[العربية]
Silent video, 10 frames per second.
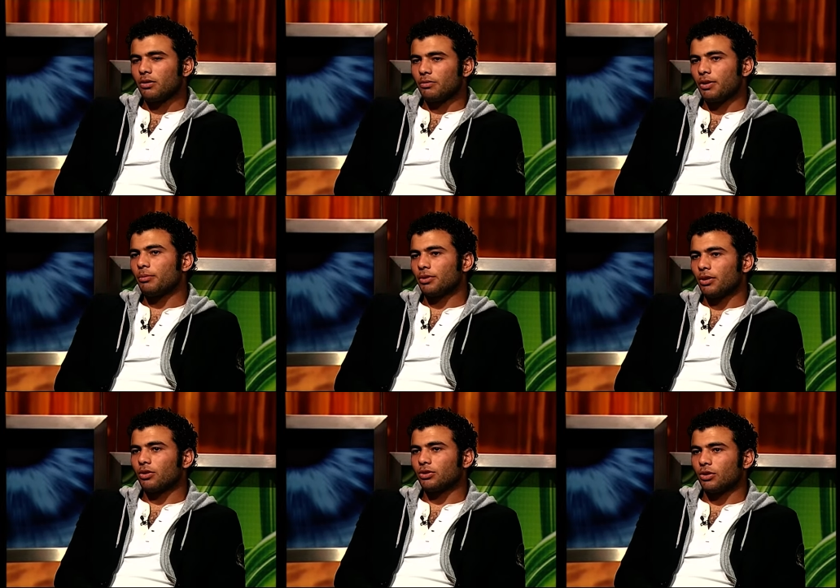فهمت
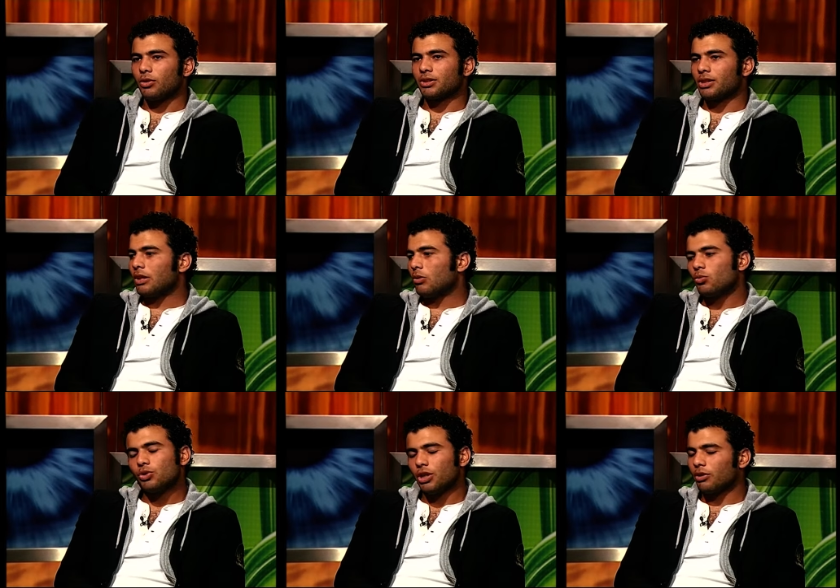القصه كويس جدا
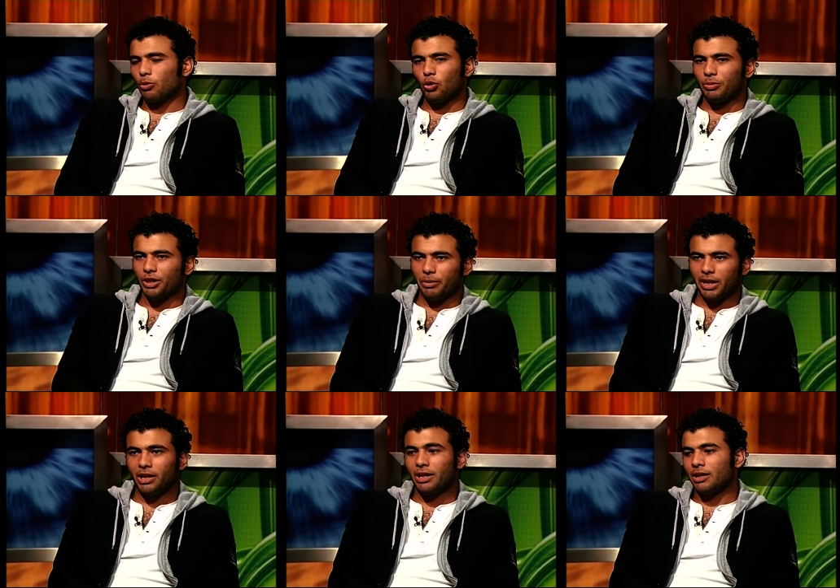وشلت الموضوع من
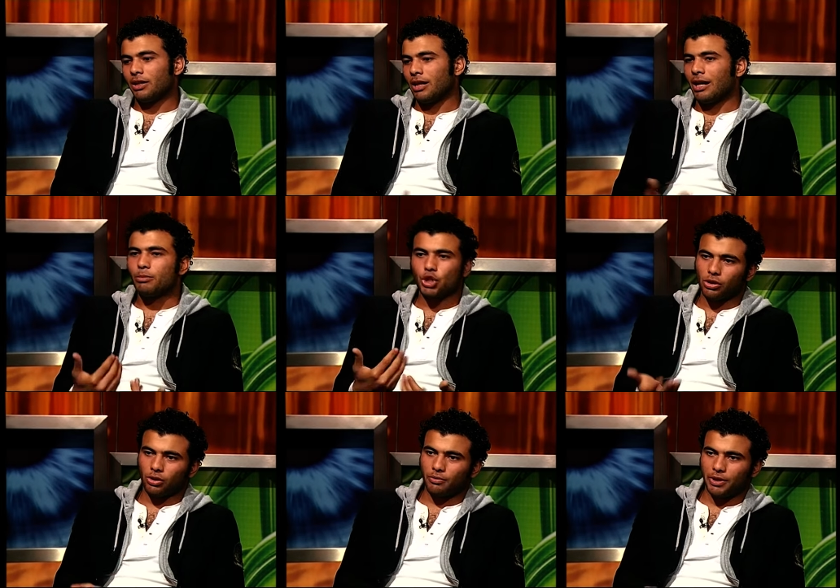دماغي لان انا مش
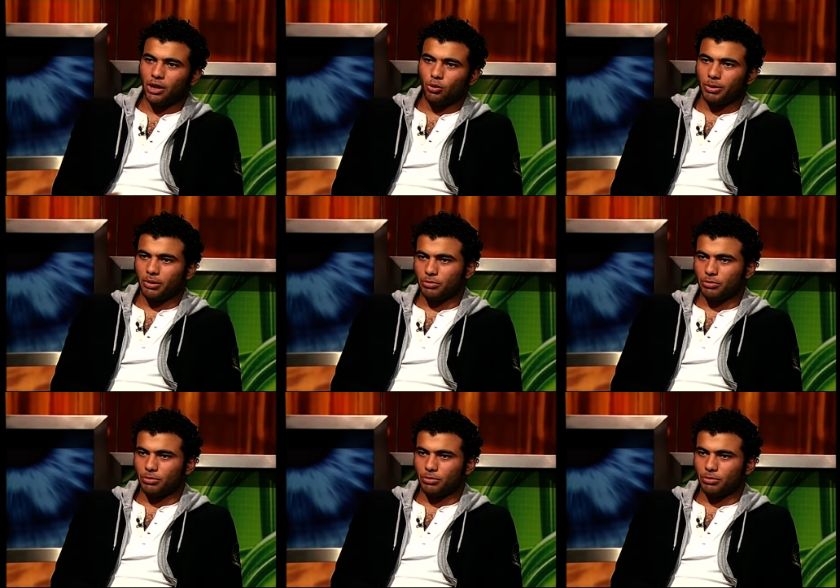غلطان فيها او